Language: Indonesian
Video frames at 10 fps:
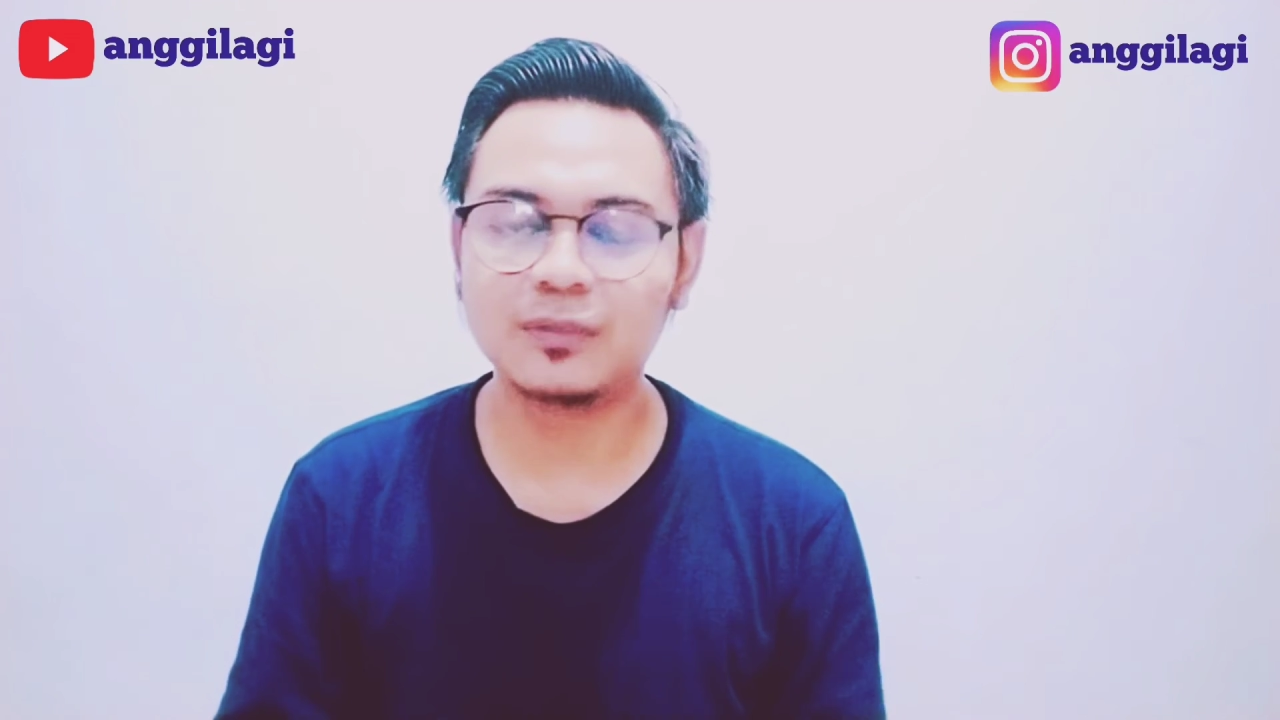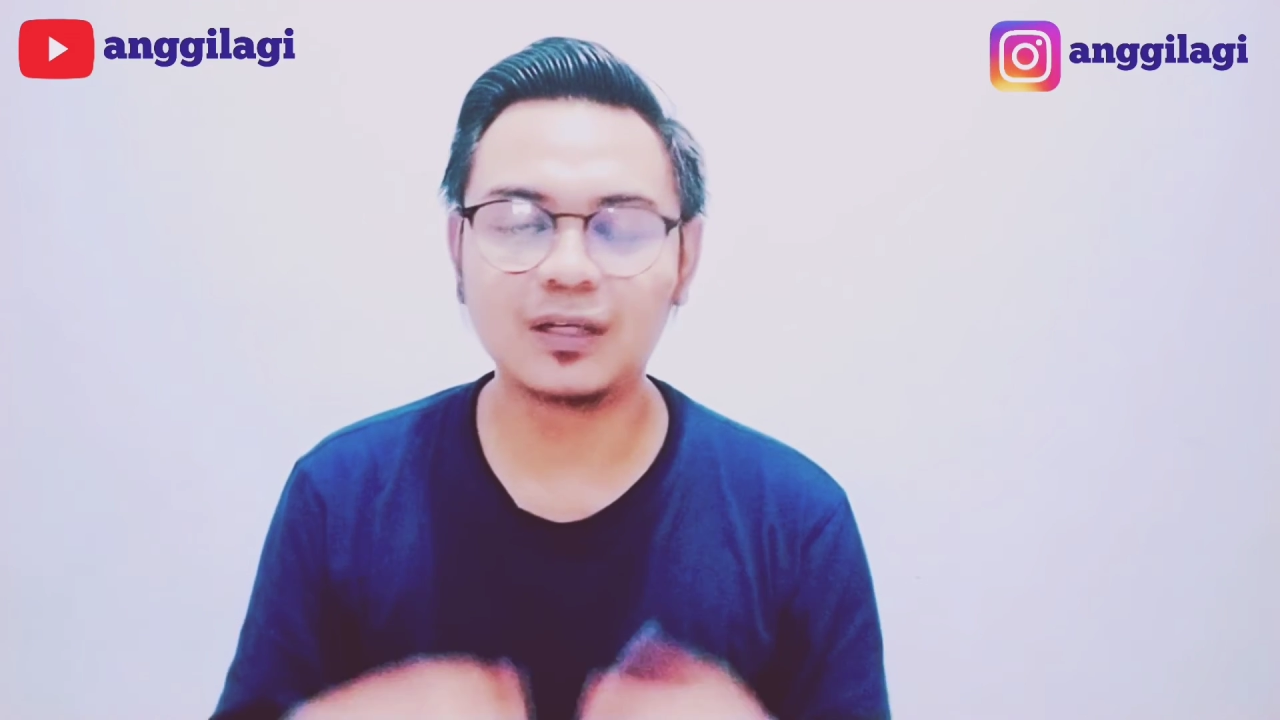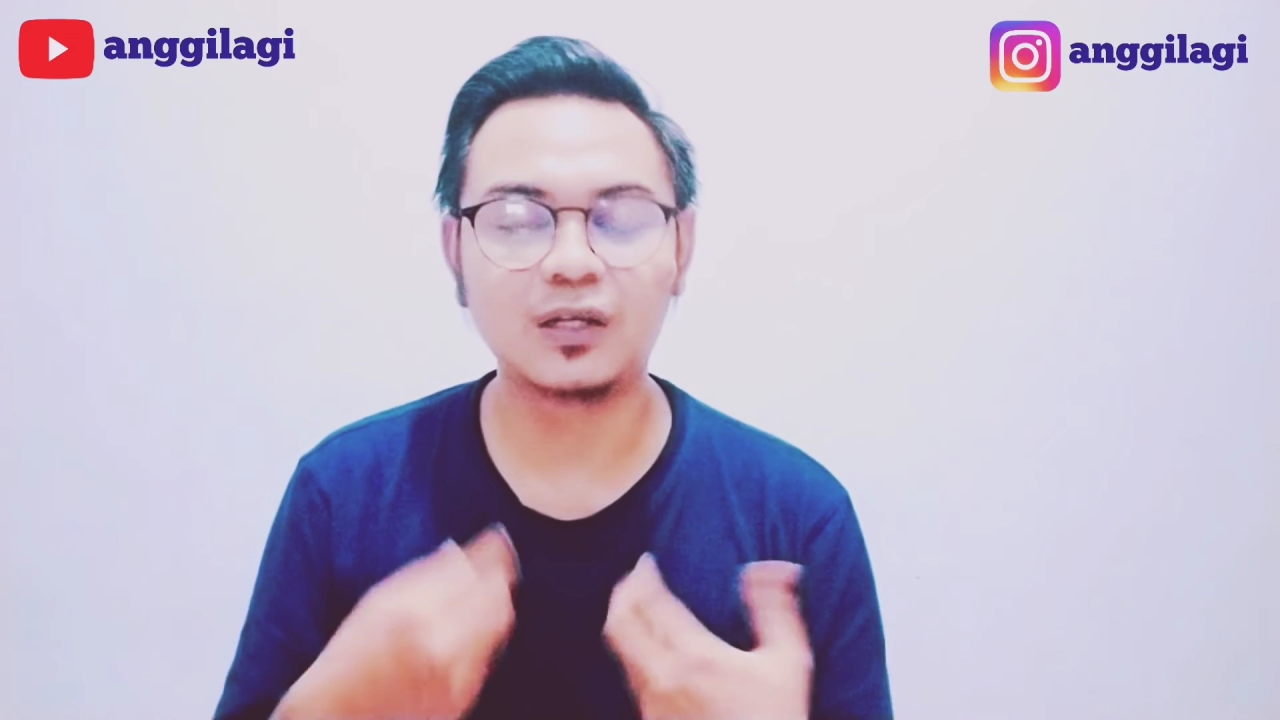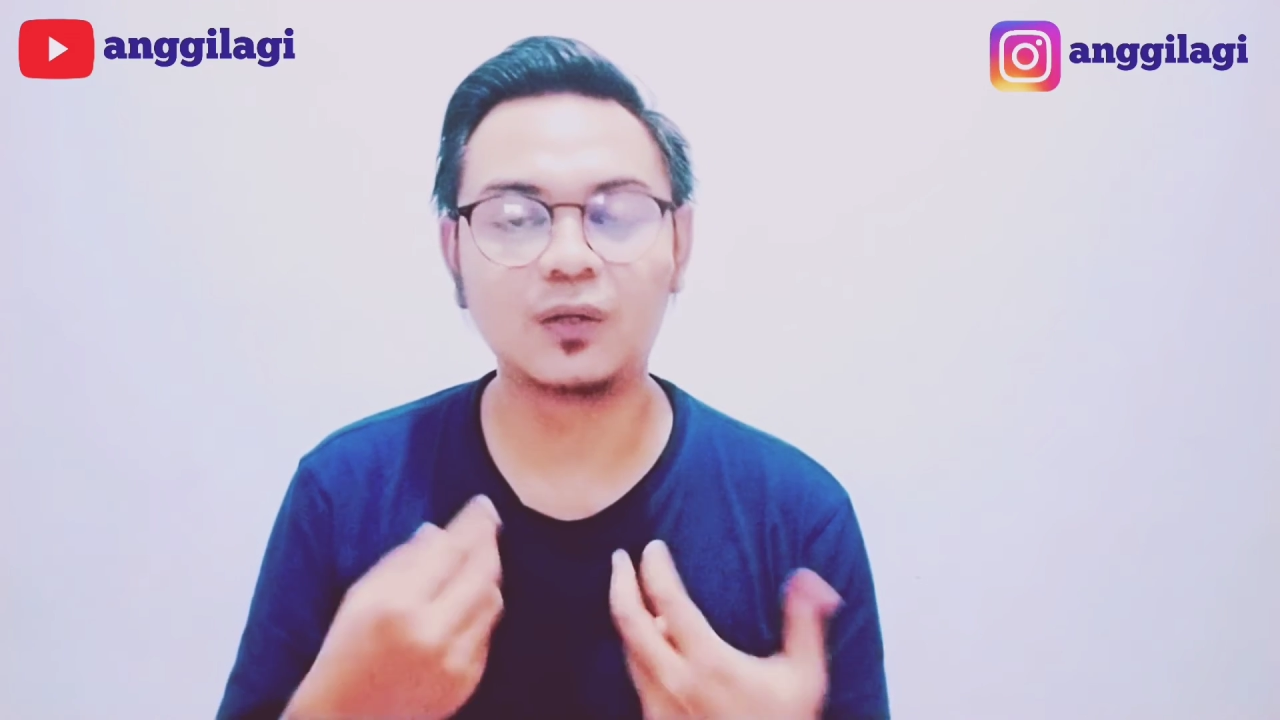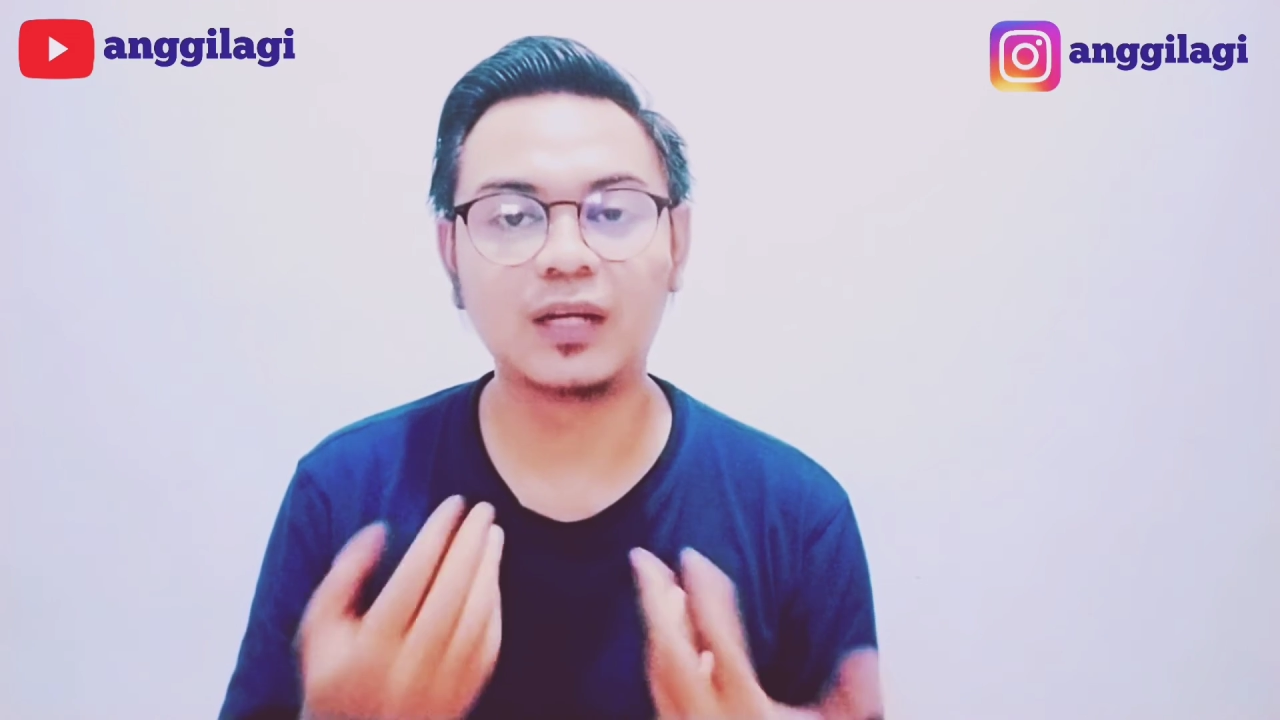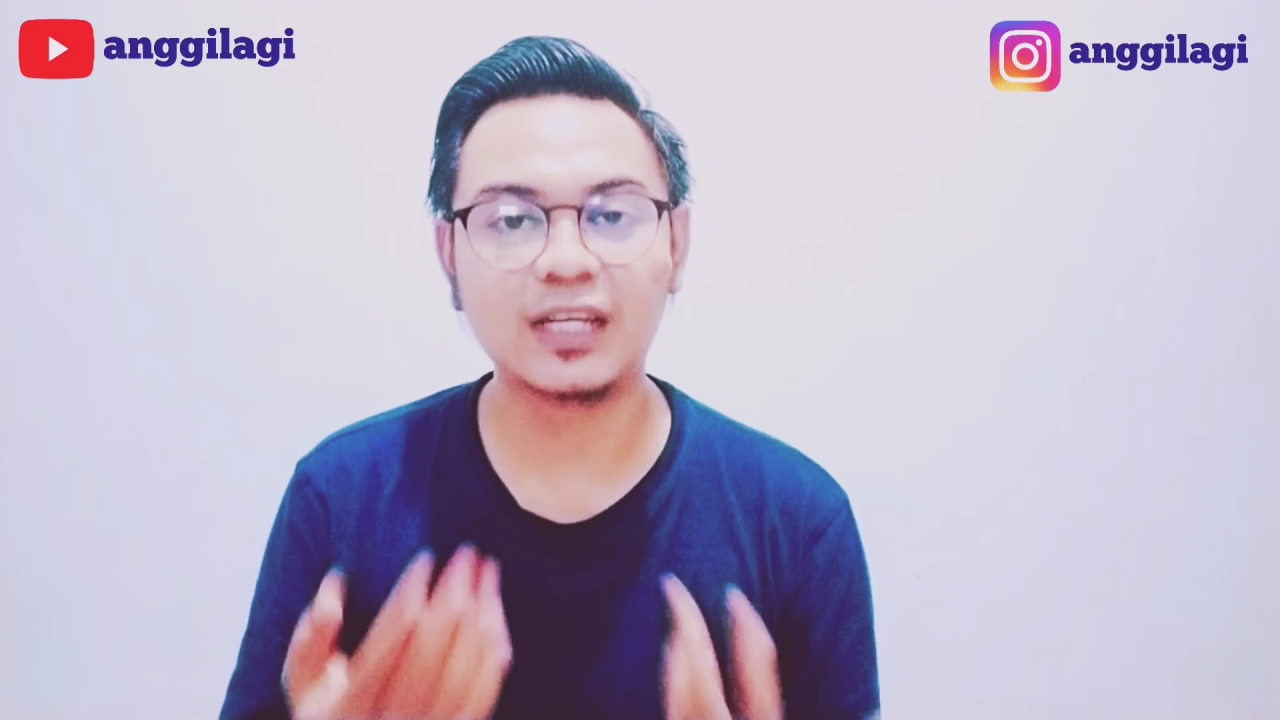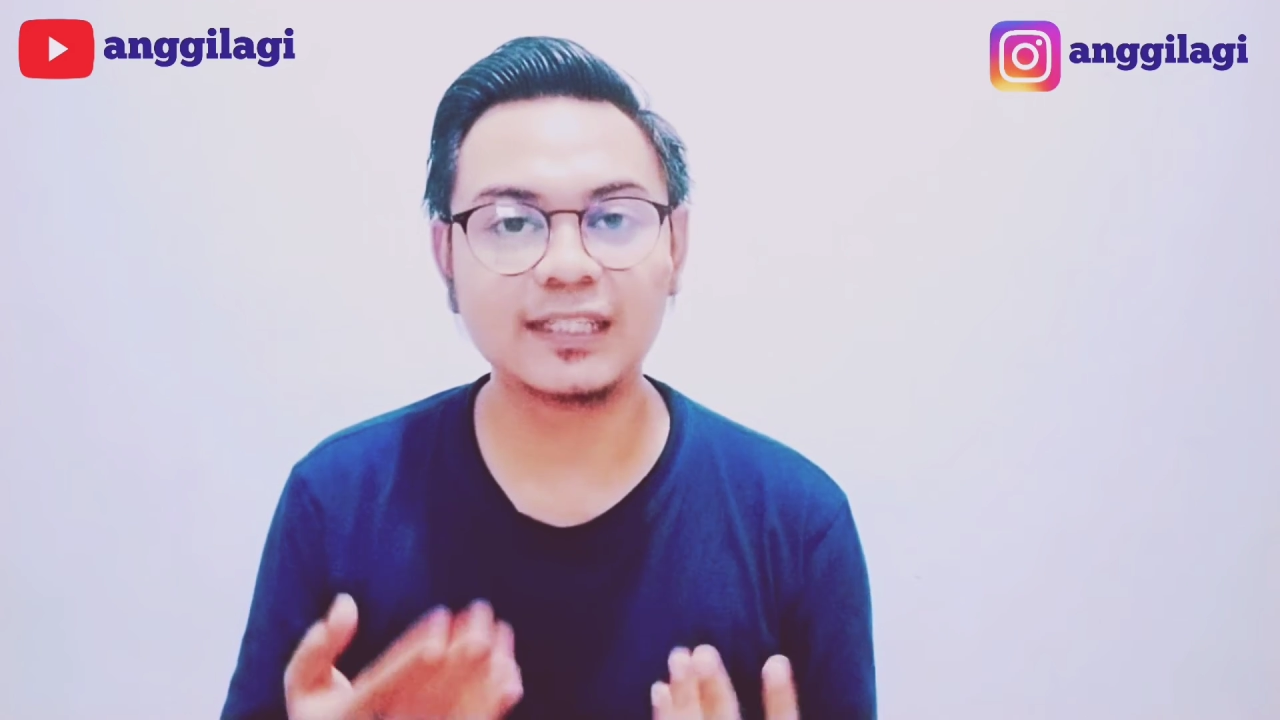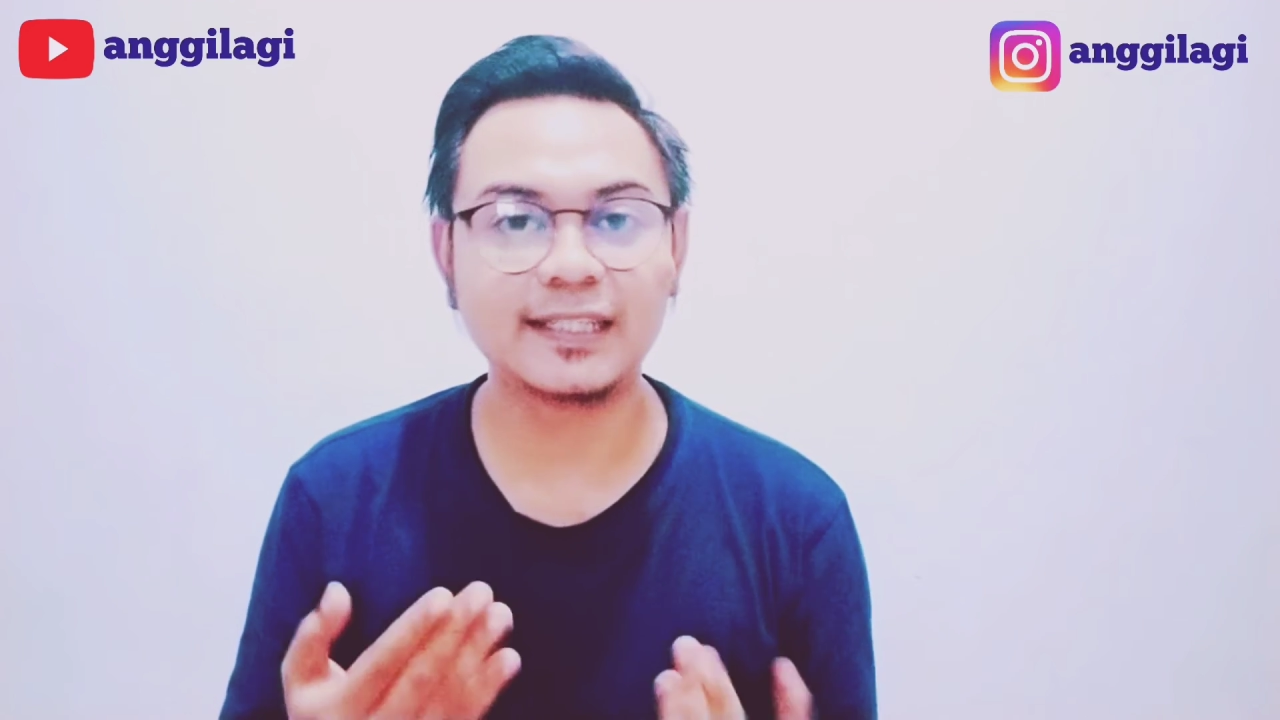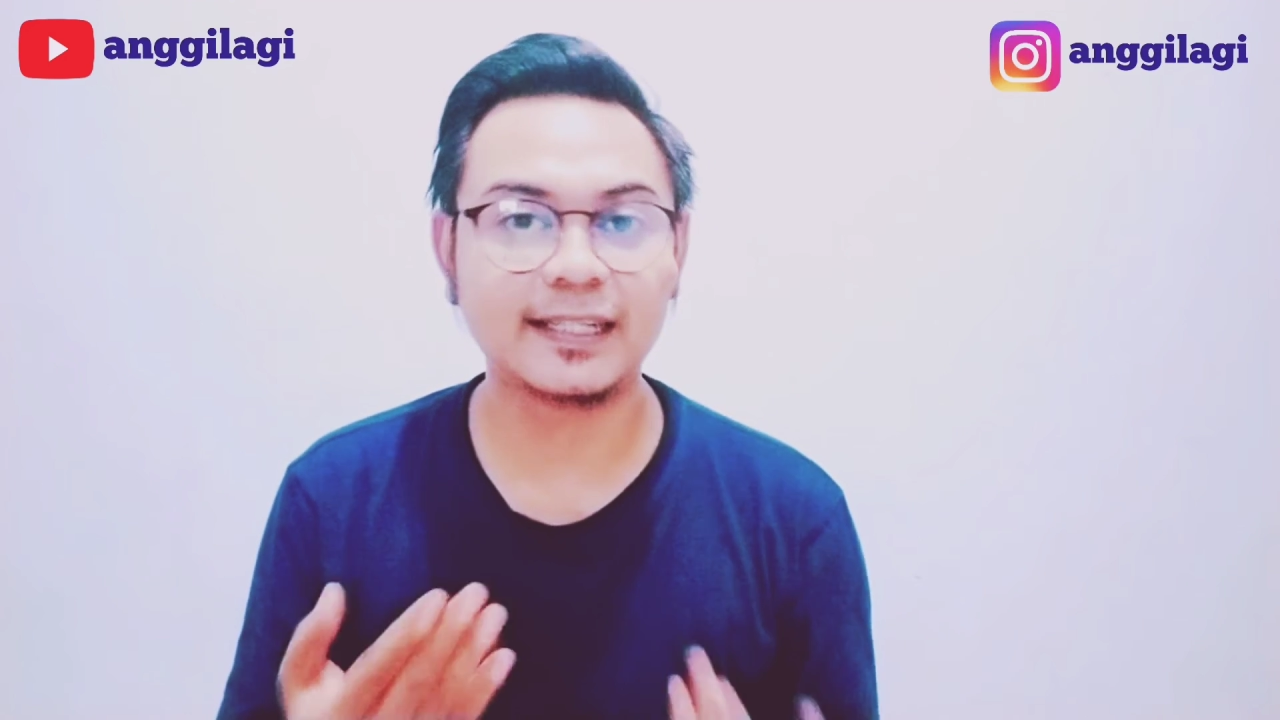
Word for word: mengelola